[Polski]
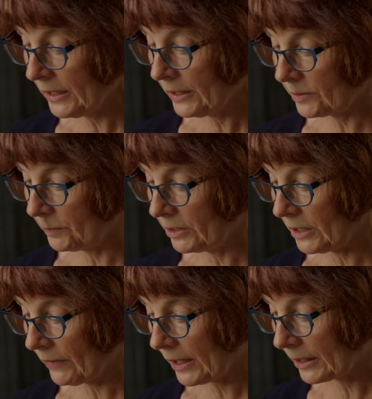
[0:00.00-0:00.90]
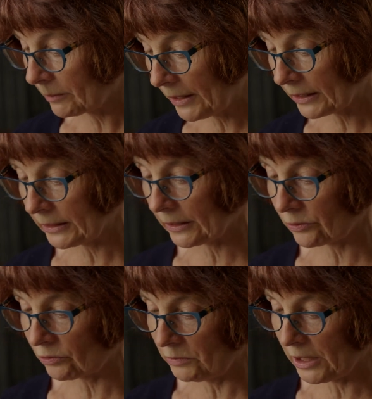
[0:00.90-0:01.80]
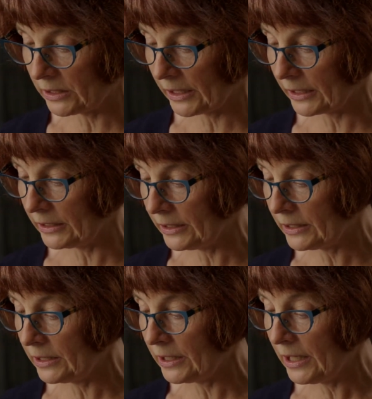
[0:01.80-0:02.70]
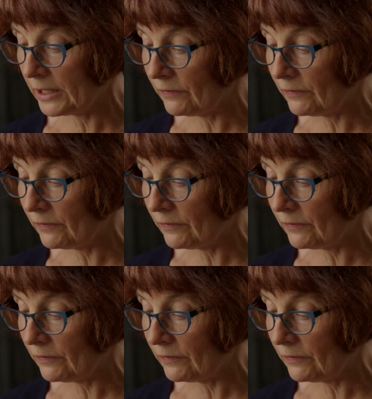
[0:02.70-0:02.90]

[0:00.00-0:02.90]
Zbigniewa Herberta, Rozumienie religii i